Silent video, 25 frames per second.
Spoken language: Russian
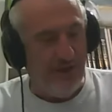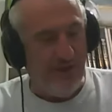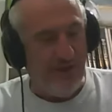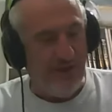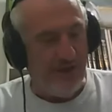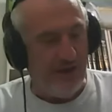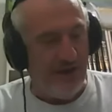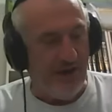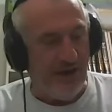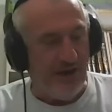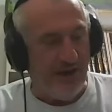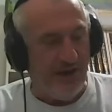
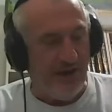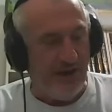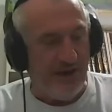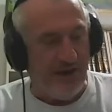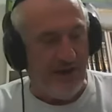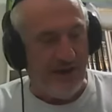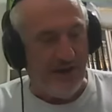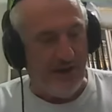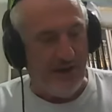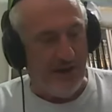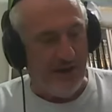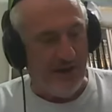
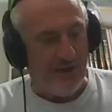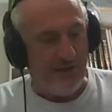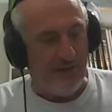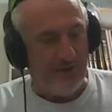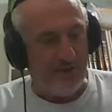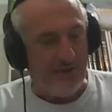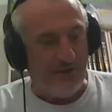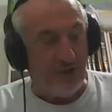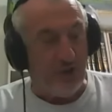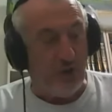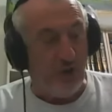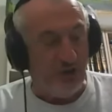э,
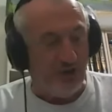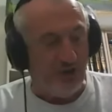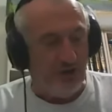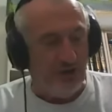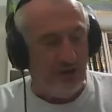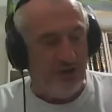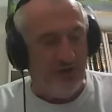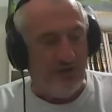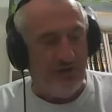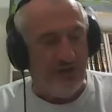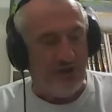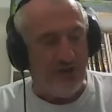
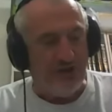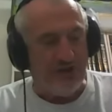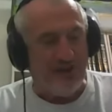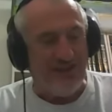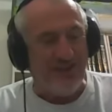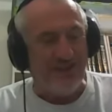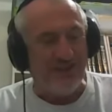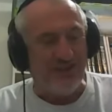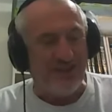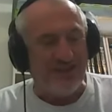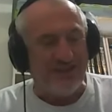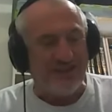закончили визу, и
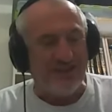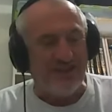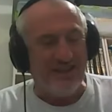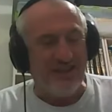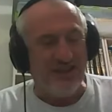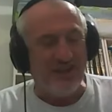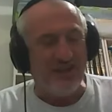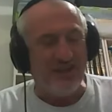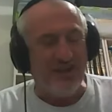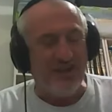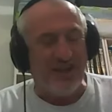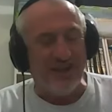числа
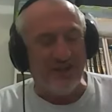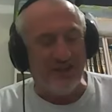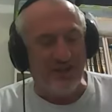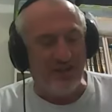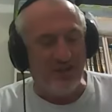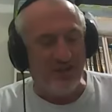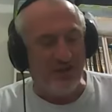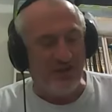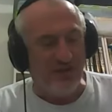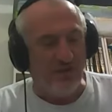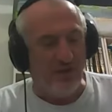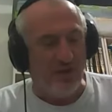начинается с
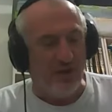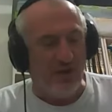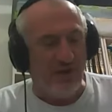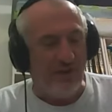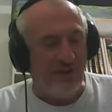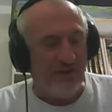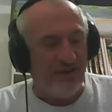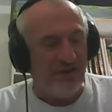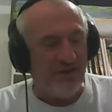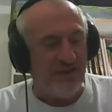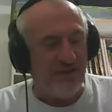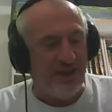чего?
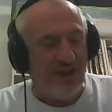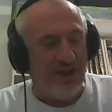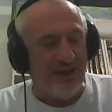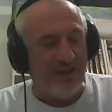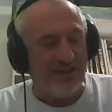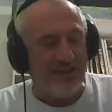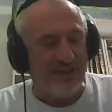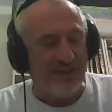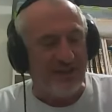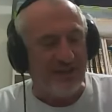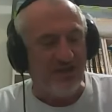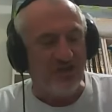
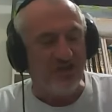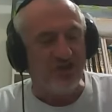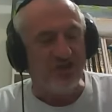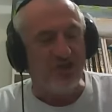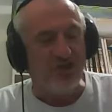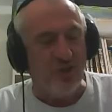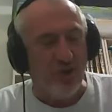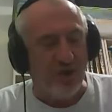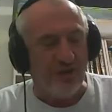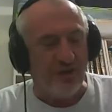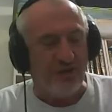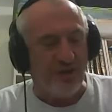Начинается с
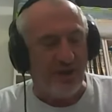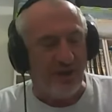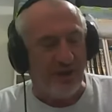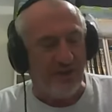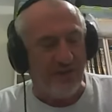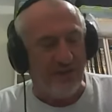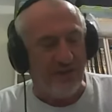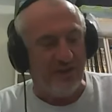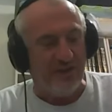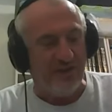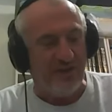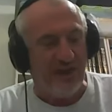счета,
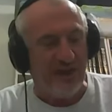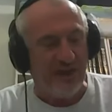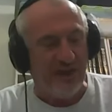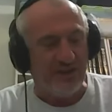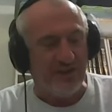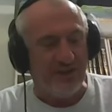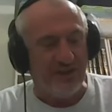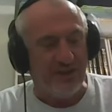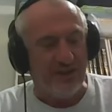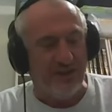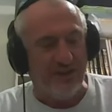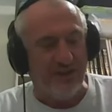
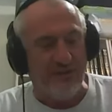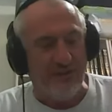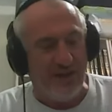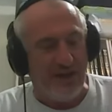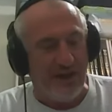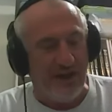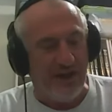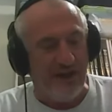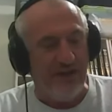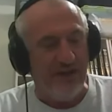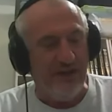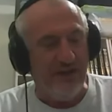называется
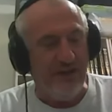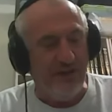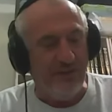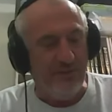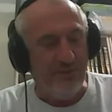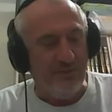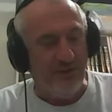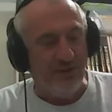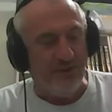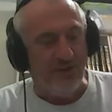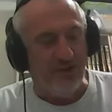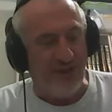глава,
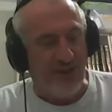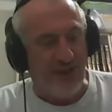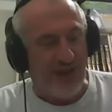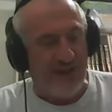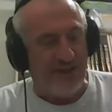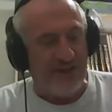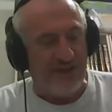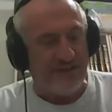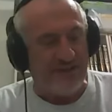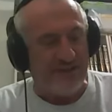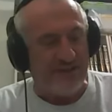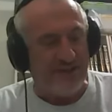
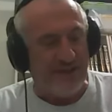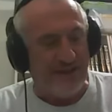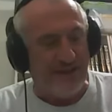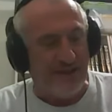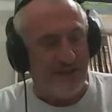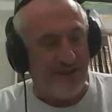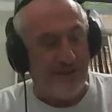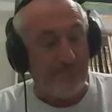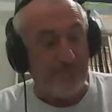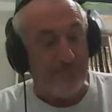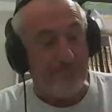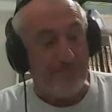
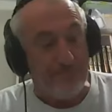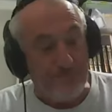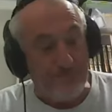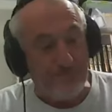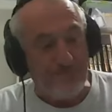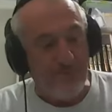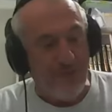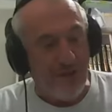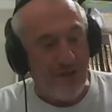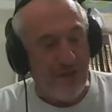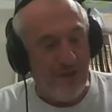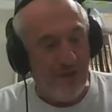начинается
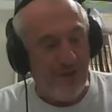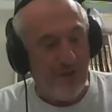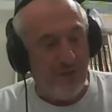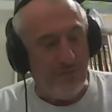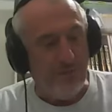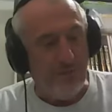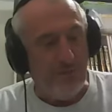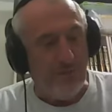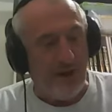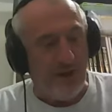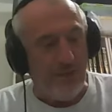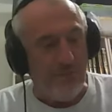
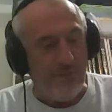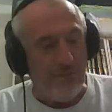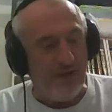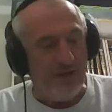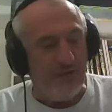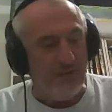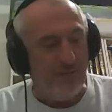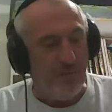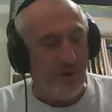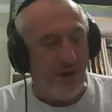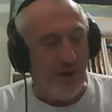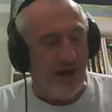
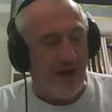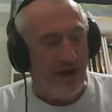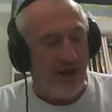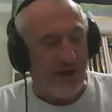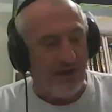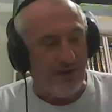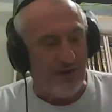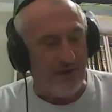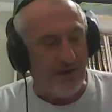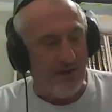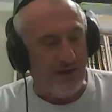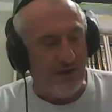Бамидбар.
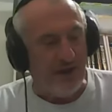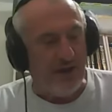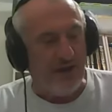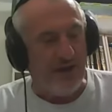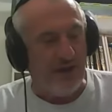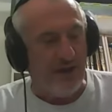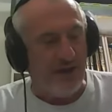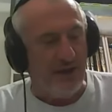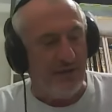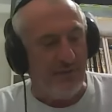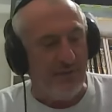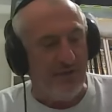
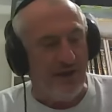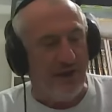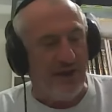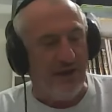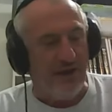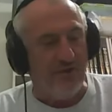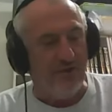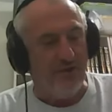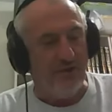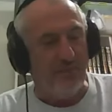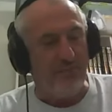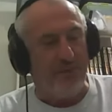Э, на,
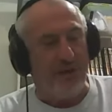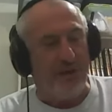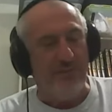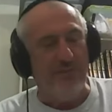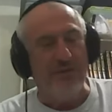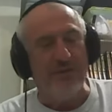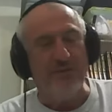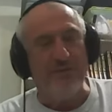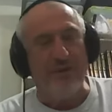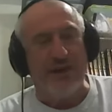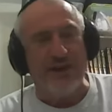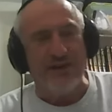ну,
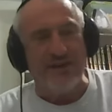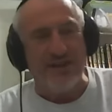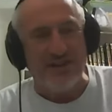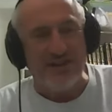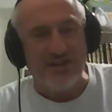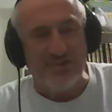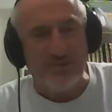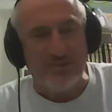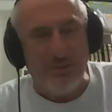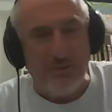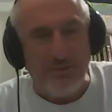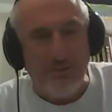бамидбар,
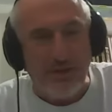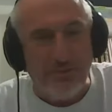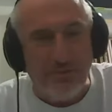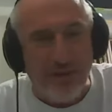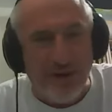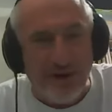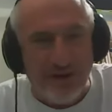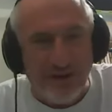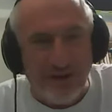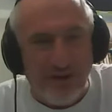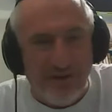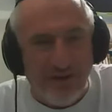значит,
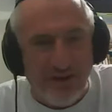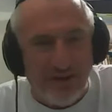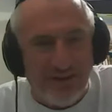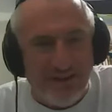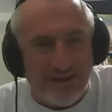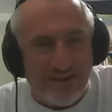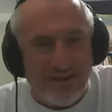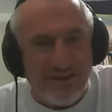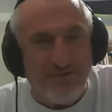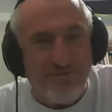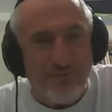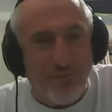Бамидбар на иврите
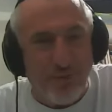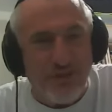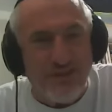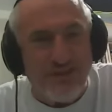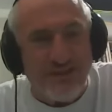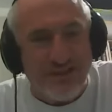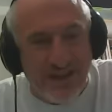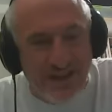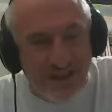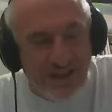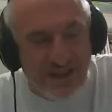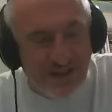значит в
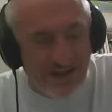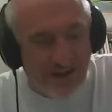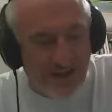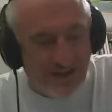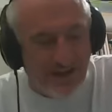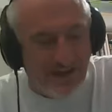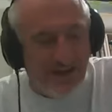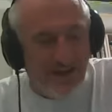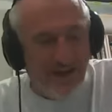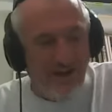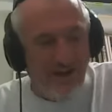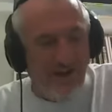пустыне.
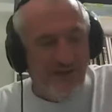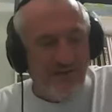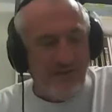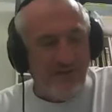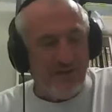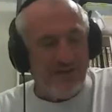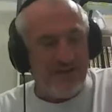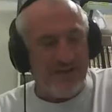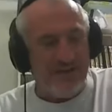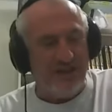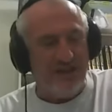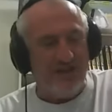
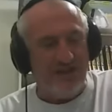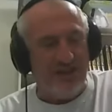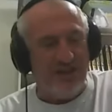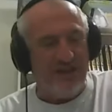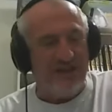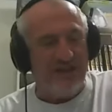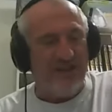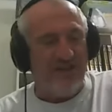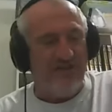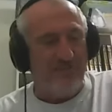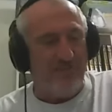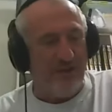Значит,
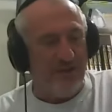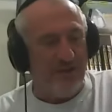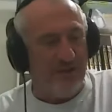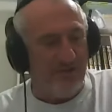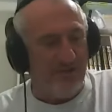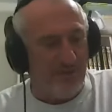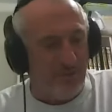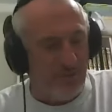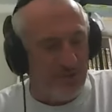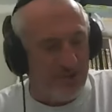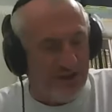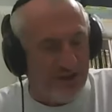числа в
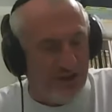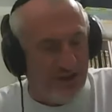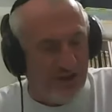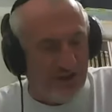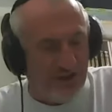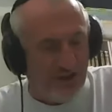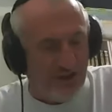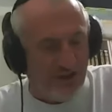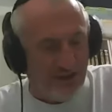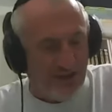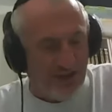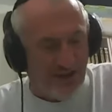пустыне
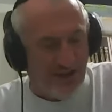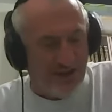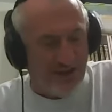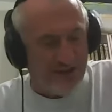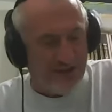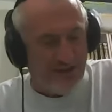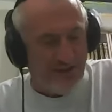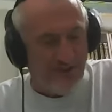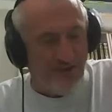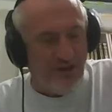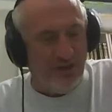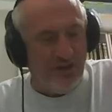начинается.
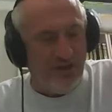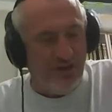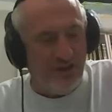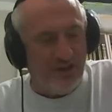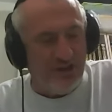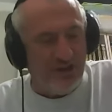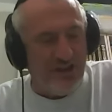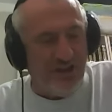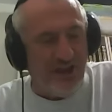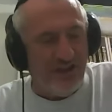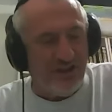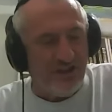И вот
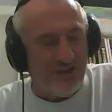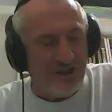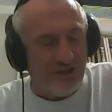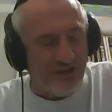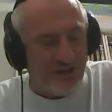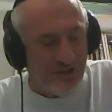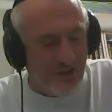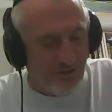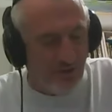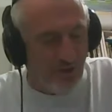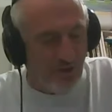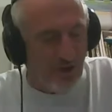начинается с
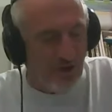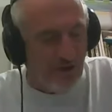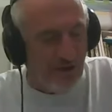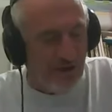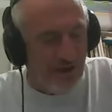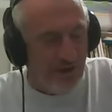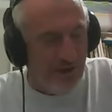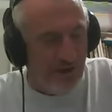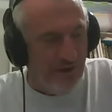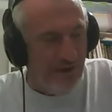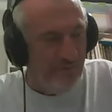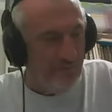чего?
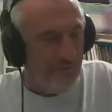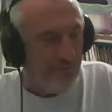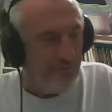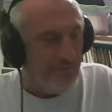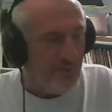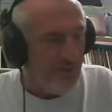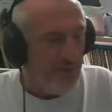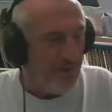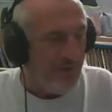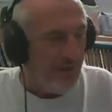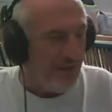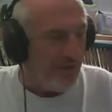
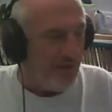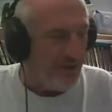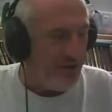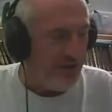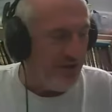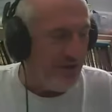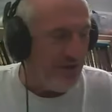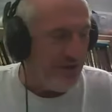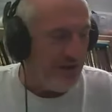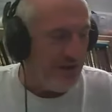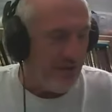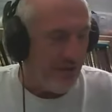Значит,
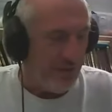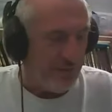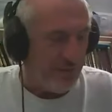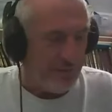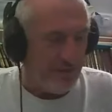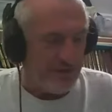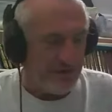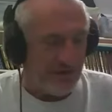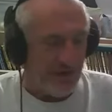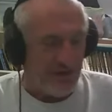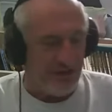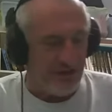давайте в общем
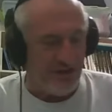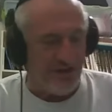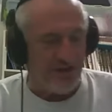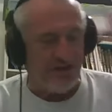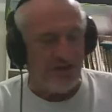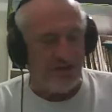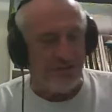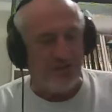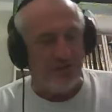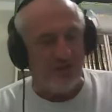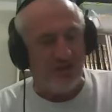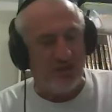скажем.
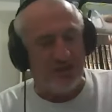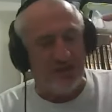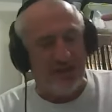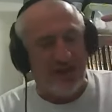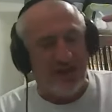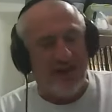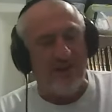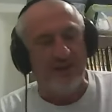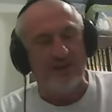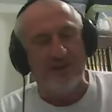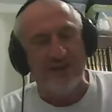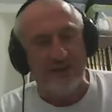Значит,
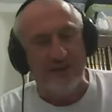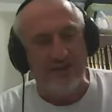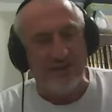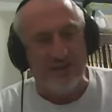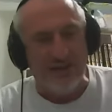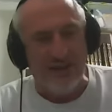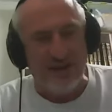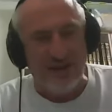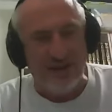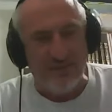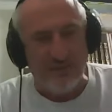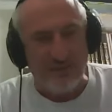считаются
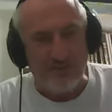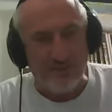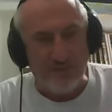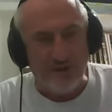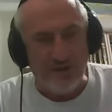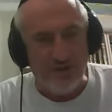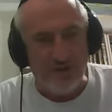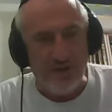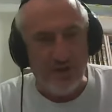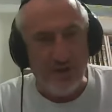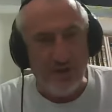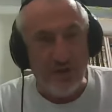все,
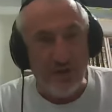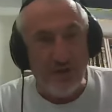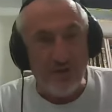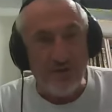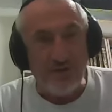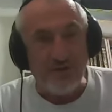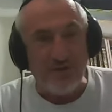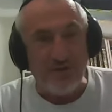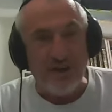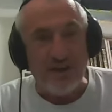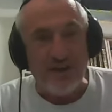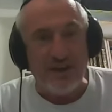
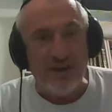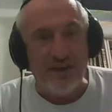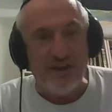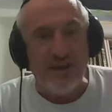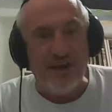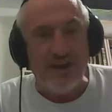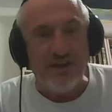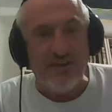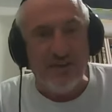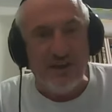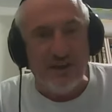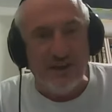все
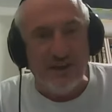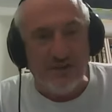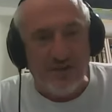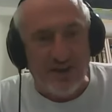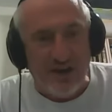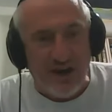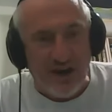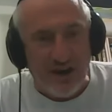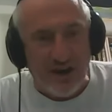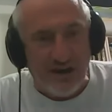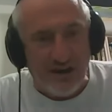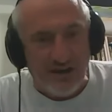колена
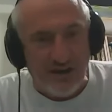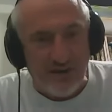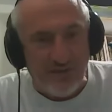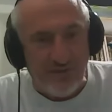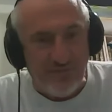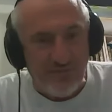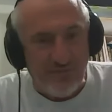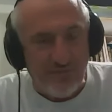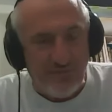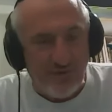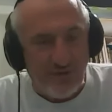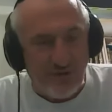Израиля.
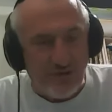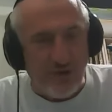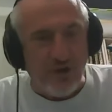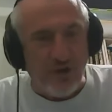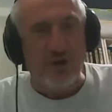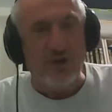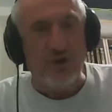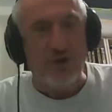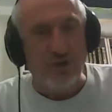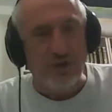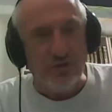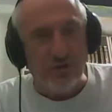
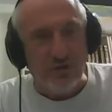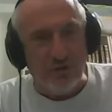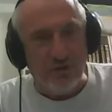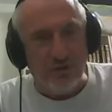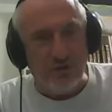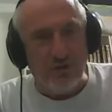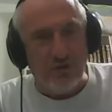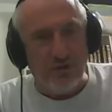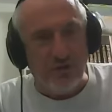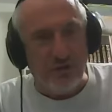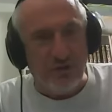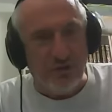Сколько у,
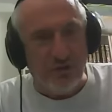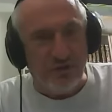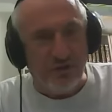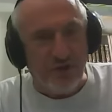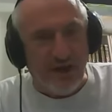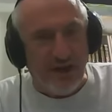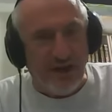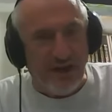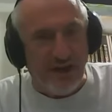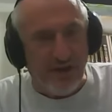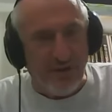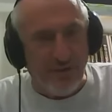у
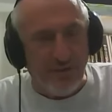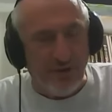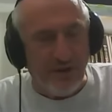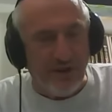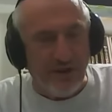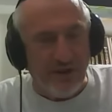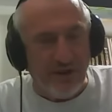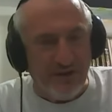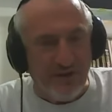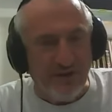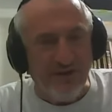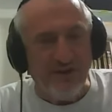Израиля
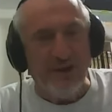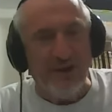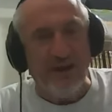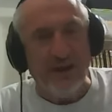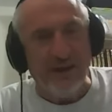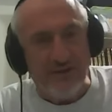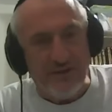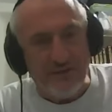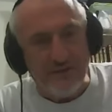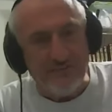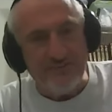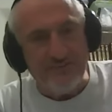было детей?
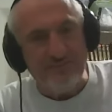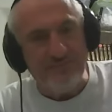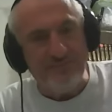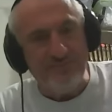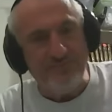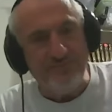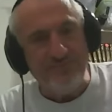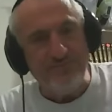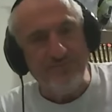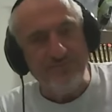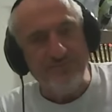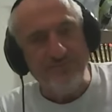
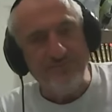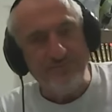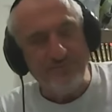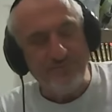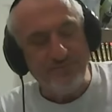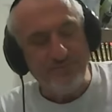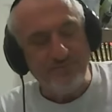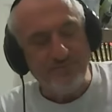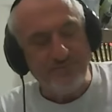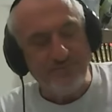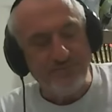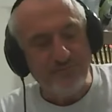
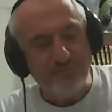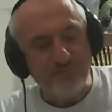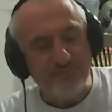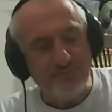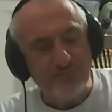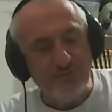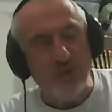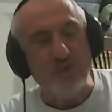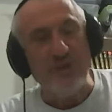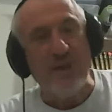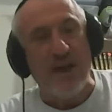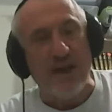
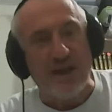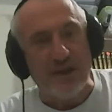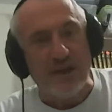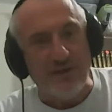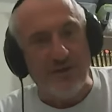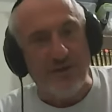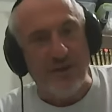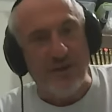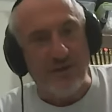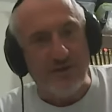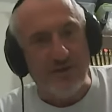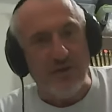у
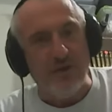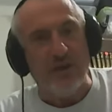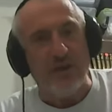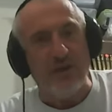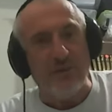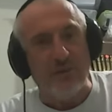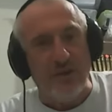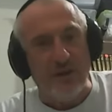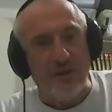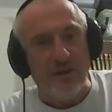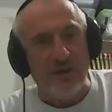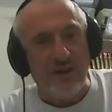Якова. Сколько
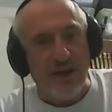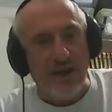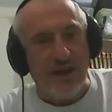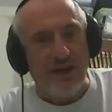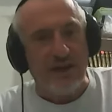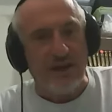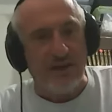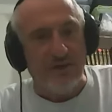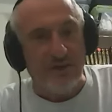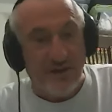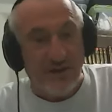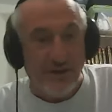было?
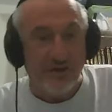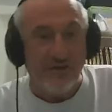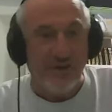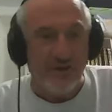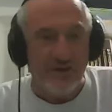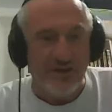Яков. Это то